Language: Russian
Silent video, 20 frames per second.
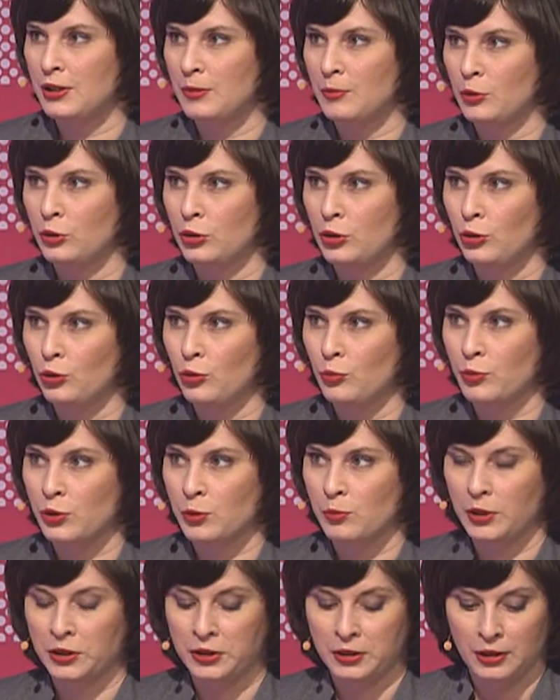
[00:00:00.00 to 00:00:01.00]
этим интервью,
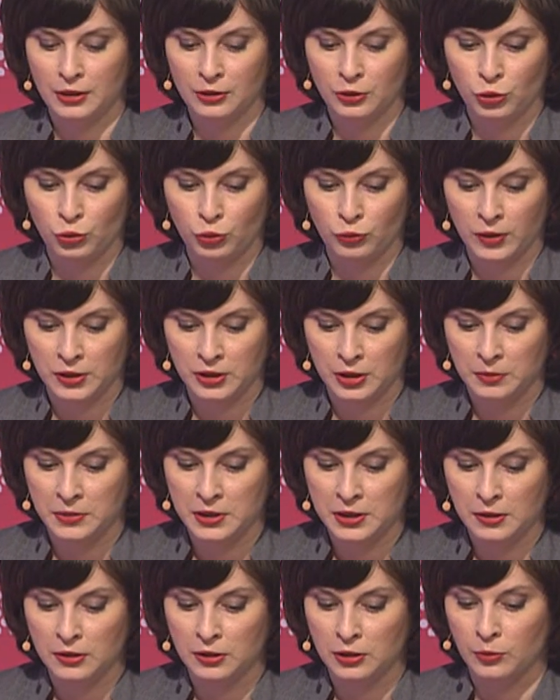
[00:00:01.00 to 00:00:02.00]
посмотрела, что у вас там
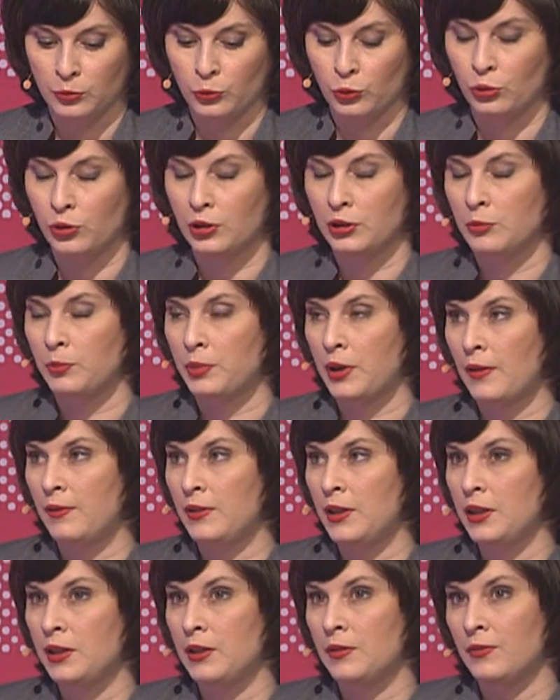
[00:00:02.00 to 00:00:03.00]
действительно много
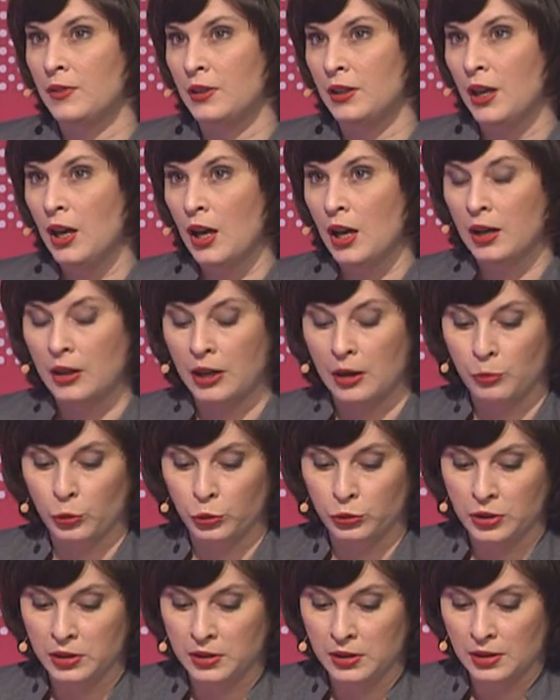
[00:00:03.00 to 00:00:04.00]
направлений. Вы
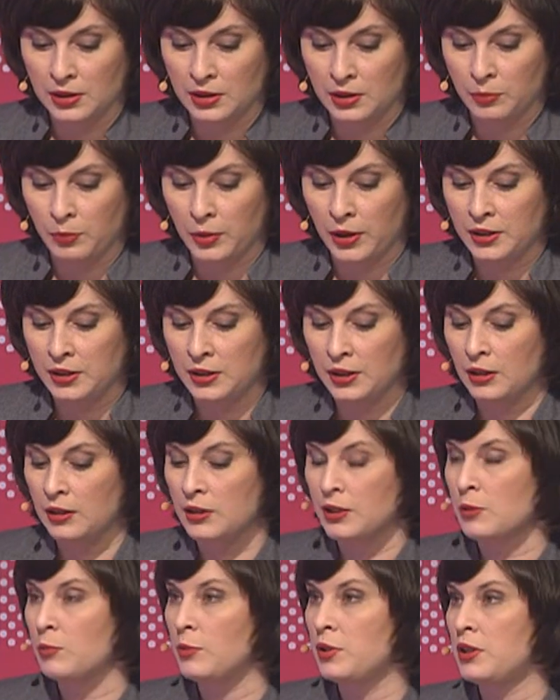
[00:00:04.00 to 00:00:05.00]
работаете и с
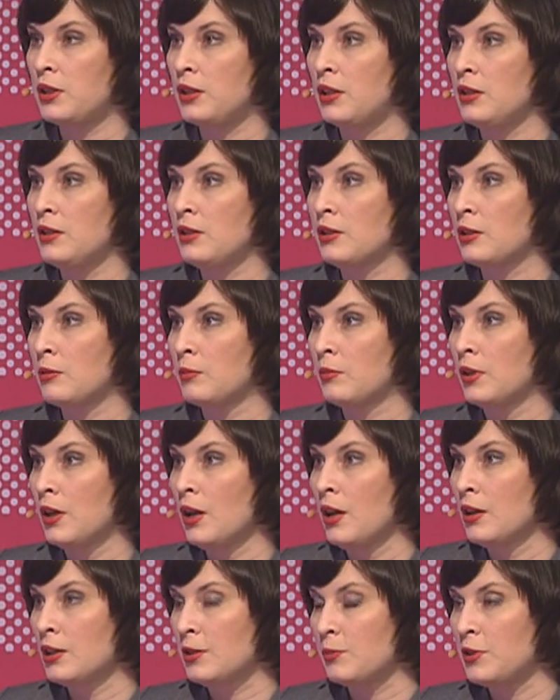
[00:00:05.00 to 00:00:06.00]
ипотекой, и с материнским,
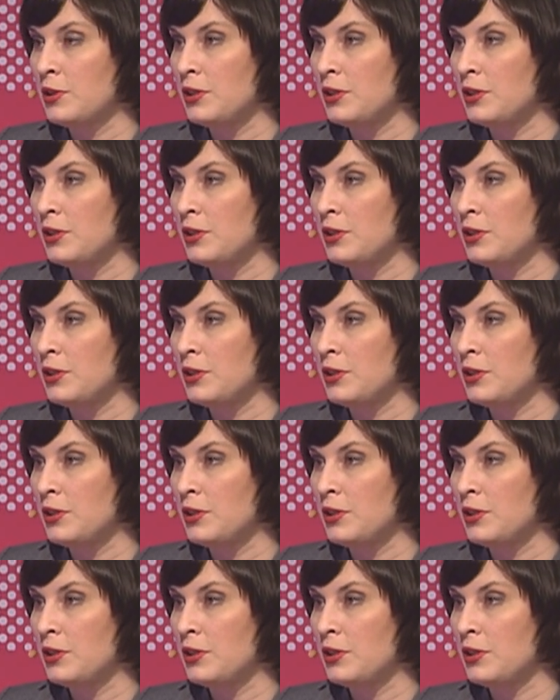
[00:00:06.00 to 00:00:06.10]
с